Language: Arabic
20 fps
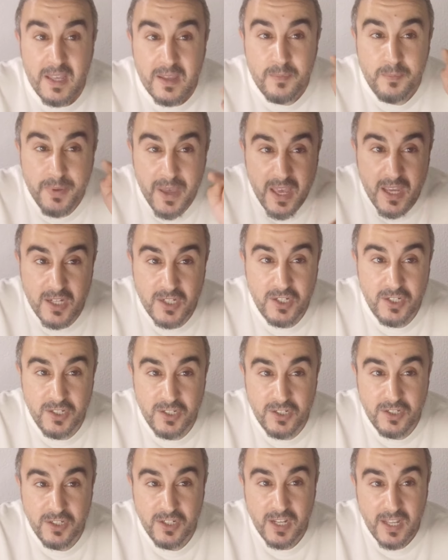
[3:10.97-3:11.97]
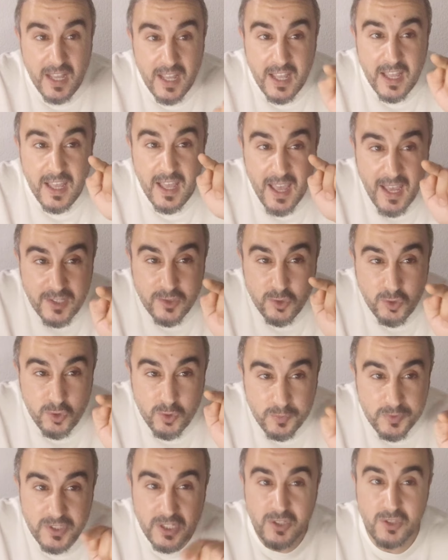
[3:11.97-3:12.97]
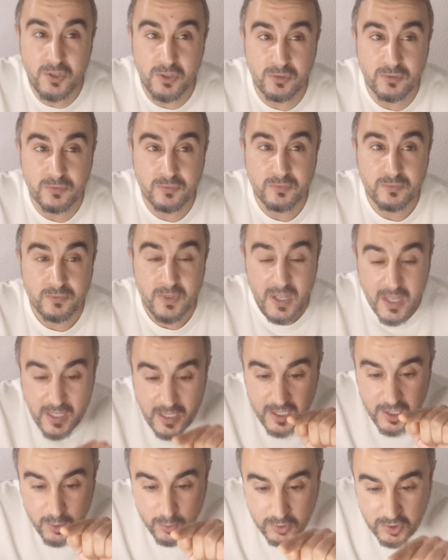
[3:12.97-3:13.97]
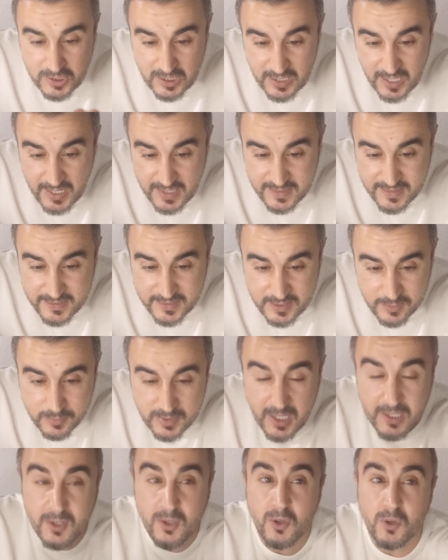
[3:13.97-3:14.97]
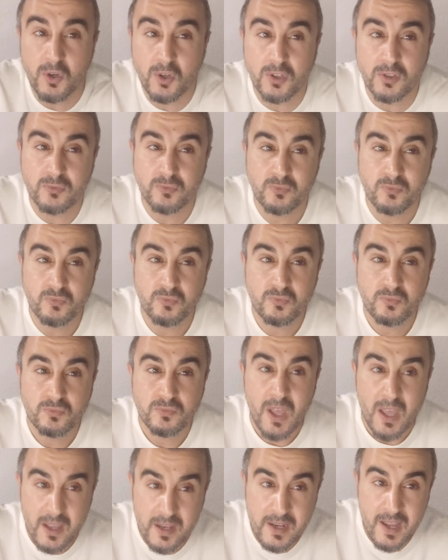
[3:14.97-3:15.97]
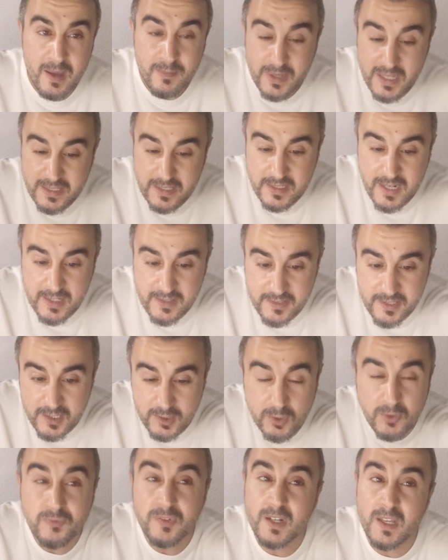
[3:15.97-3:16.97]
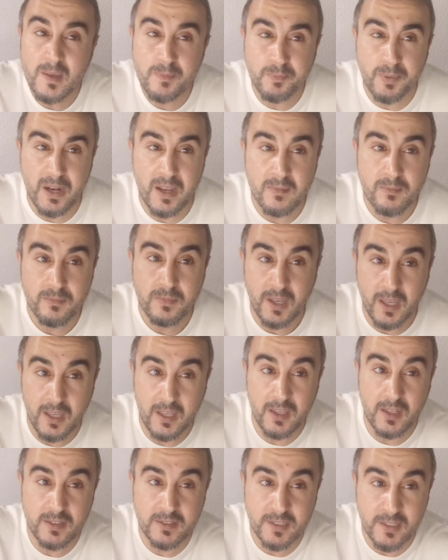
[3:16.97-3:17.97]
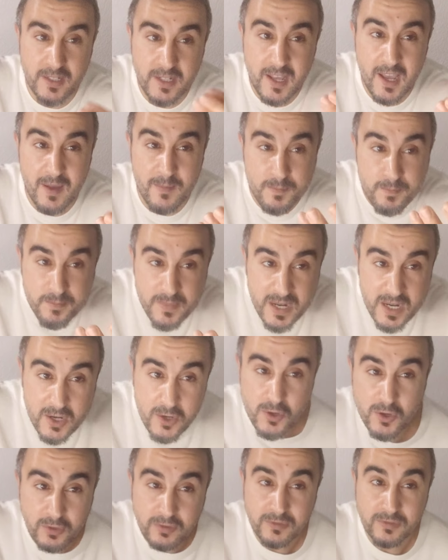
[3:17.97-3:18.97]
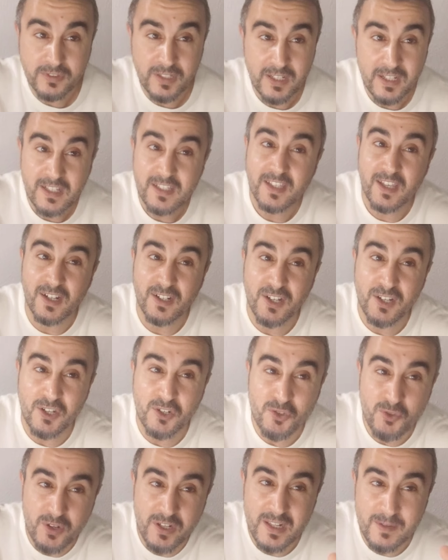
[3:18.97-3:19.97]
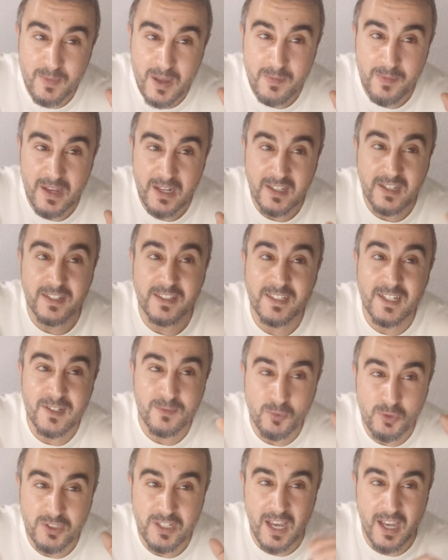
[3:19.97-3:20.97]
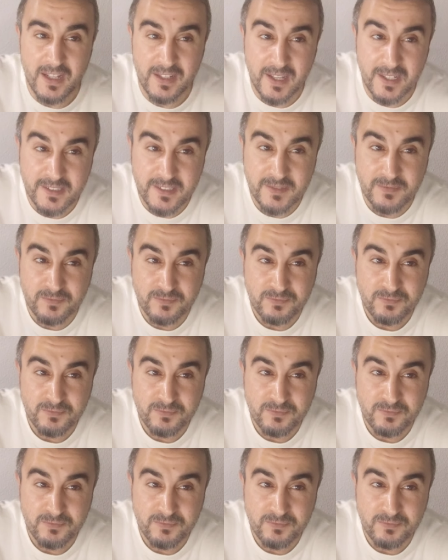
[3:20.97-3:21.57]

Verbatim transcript: باش هاد السوبسيديو يوصل هاد 600 الاورو نعم خصنا نزيدو في الابريم حيت نعم منه كنخرجوا هاد المبالغ ديال المساعدات